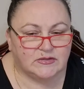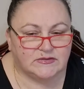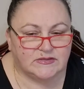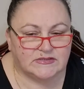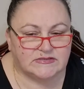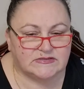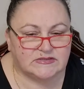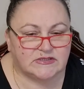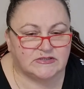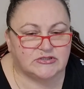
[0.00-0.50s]

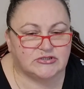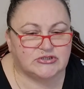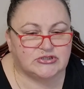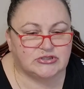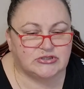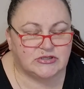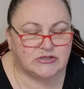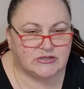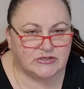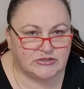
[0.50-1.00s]

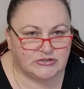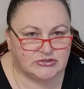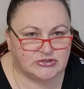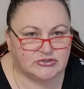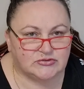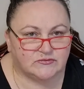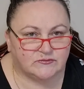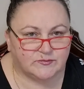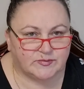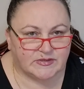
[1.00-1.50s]
достаточно
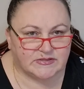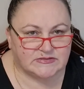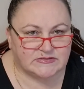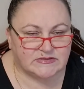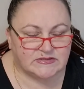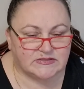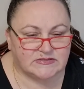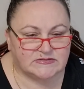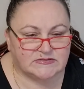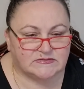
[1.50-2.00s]
личного
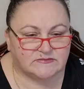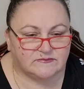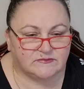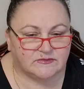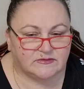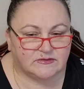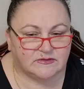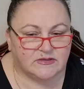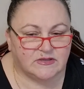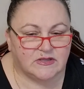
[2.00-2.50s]
пространства,